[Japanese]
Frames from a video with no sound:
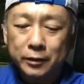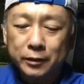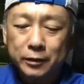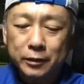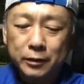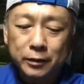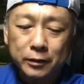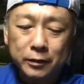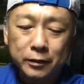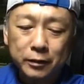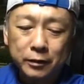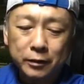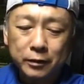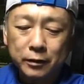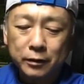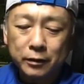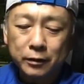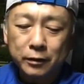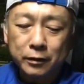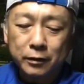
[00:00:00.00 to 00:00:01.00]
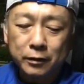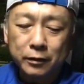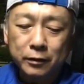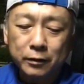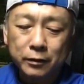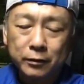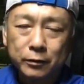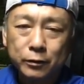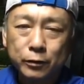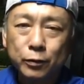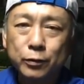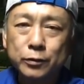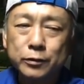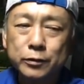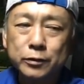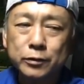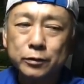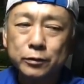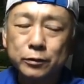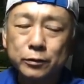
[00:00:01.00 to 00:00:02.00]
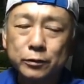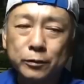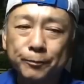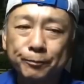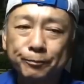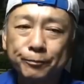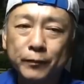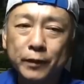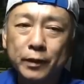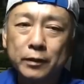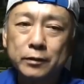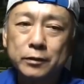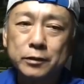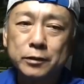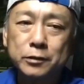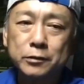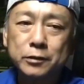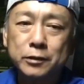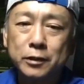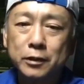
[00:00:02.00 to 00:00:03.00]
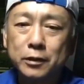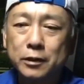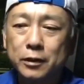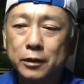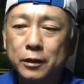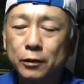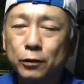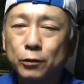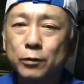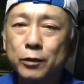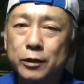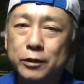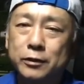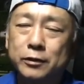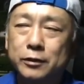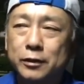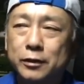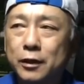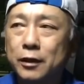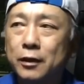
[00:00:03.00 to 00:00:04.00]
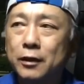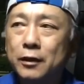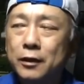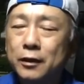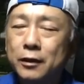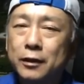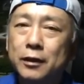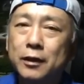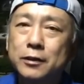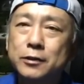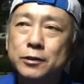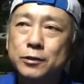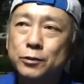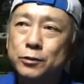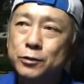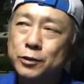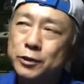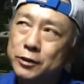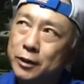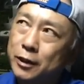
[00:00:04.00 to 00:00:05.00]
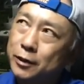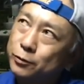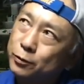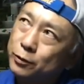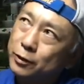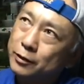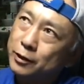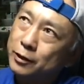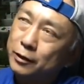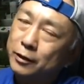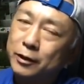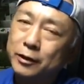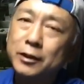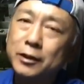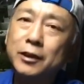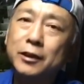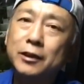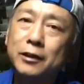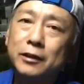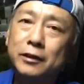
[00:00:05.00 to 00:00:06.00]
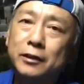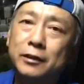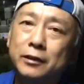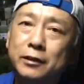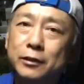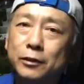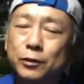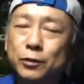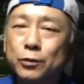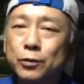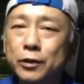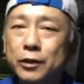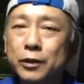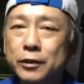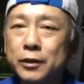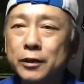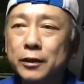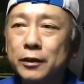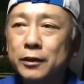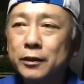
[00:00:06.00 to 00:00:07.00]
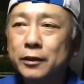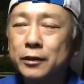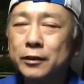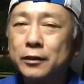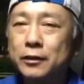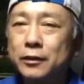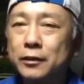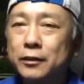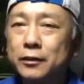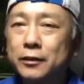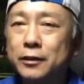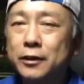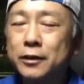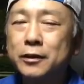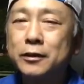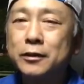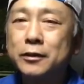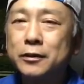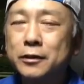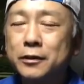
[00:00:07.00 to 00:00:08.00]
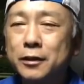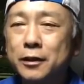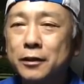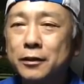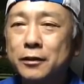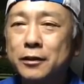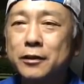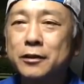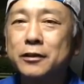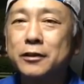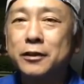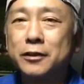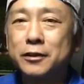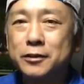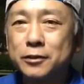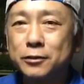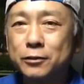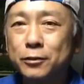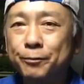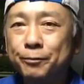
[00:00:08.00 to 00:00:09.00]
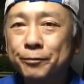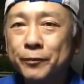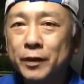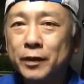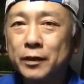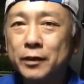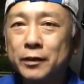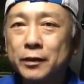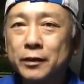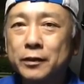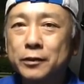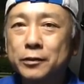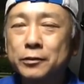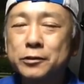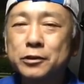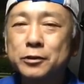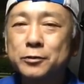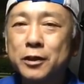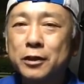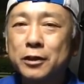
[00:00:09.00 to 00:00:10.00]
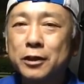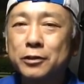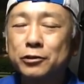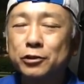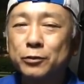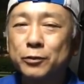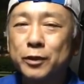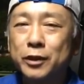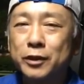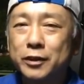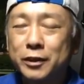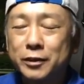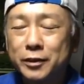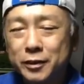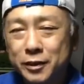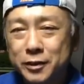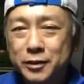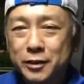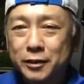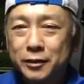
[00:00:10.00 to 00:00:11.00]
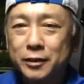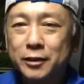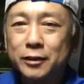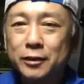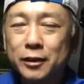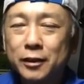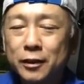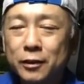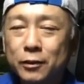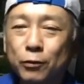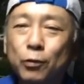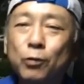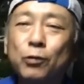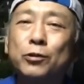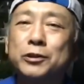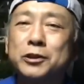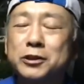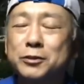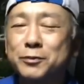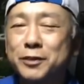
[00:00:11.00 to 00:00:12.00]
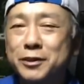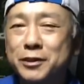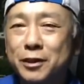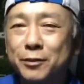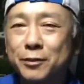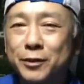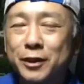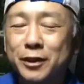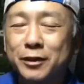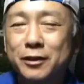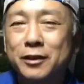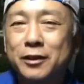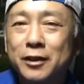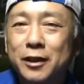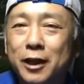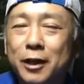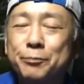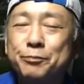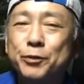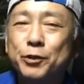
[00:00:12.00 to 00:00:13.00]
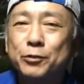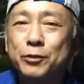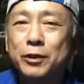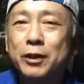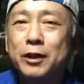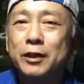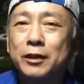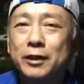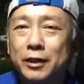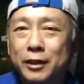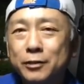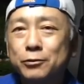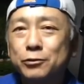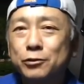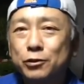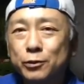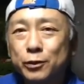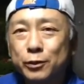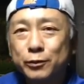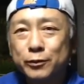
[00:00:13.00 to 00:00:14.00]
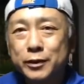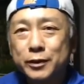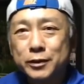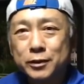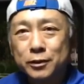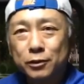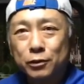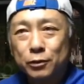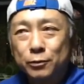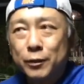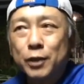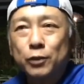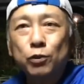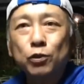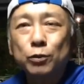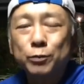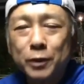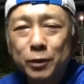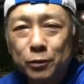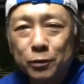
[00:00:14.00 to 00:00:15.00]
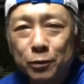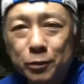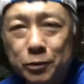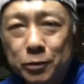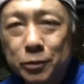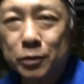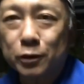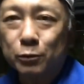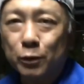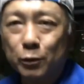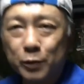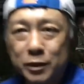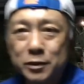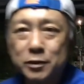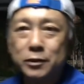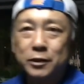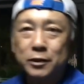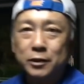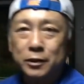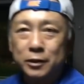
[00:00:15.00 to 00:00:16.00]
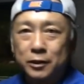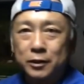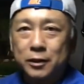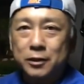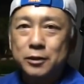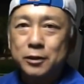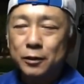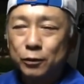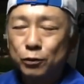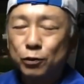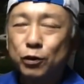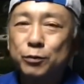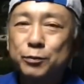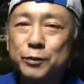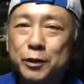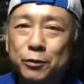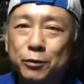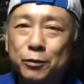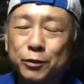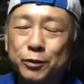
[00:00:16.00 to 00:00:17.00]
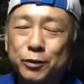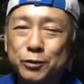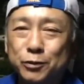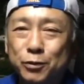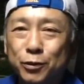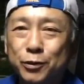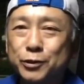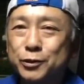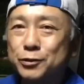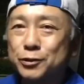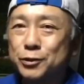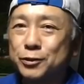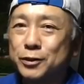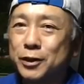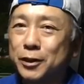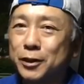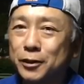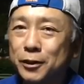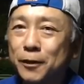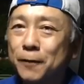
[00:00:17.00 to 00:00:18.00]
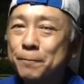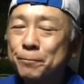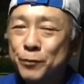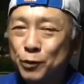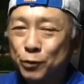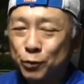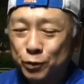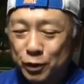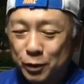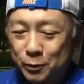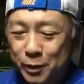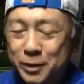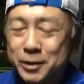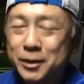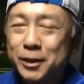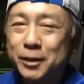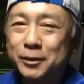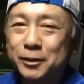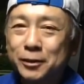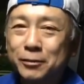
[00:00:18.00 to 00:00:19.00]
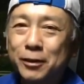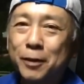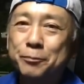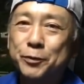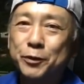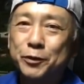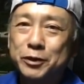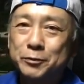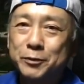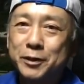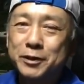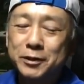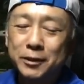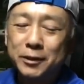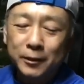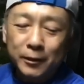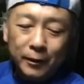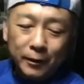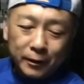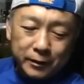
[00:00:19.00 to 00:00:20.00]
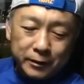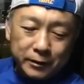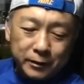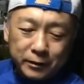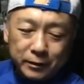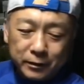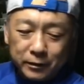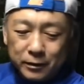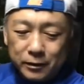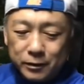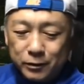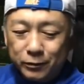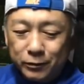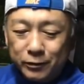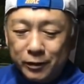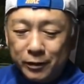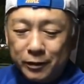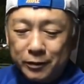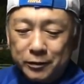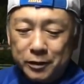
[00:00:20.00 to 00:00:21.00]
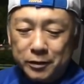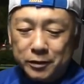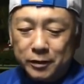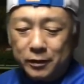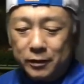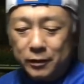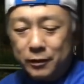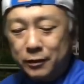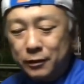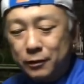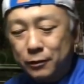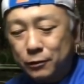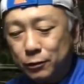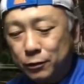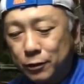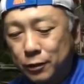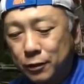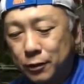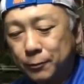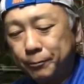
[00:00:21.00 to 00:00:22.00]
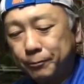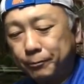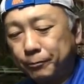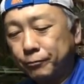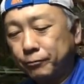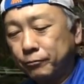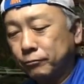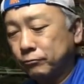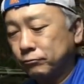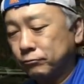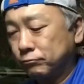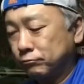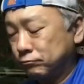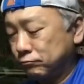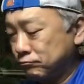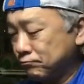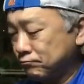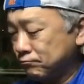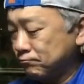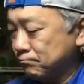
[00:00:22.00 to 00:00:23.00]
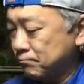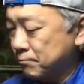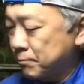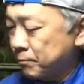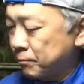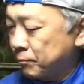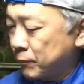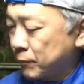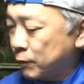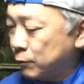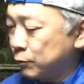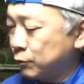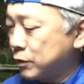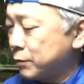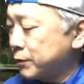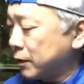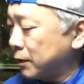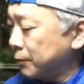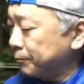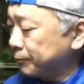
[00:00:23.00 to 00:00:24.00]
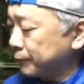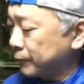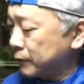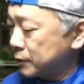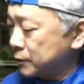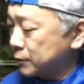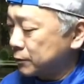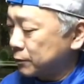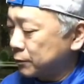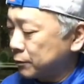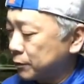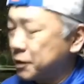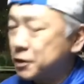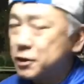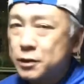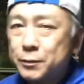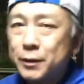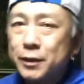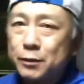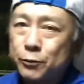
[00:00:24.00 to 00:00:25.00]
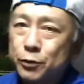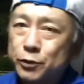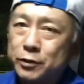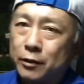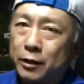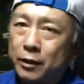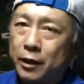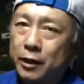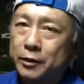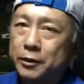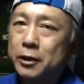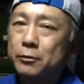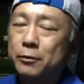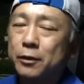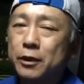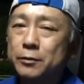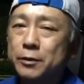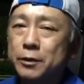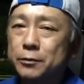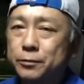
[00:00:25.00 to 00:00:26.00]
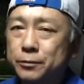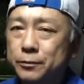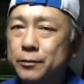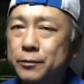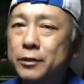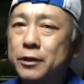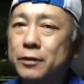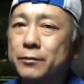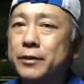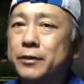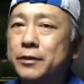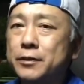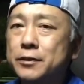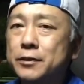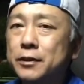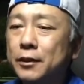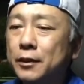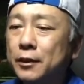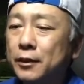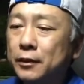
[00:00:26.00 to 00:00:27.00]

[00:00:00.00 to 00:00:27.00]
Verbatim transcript: で、と、その、抽選が終わって、発送した後かなんかに、えー、動画で、えー、何々県何々市の、えー、YouTube アカウント名何々さんにお送りしましたみたいな発表はあると思いますけど、まあ、匿名特住所でも別にいいです。匿名特住所さんに送りましたっていう発表をします。えー、そんな感じです。えーとね、うーん、このカメラ、その、いつまで持つかははっきり言ってわかりません、古いカメラです。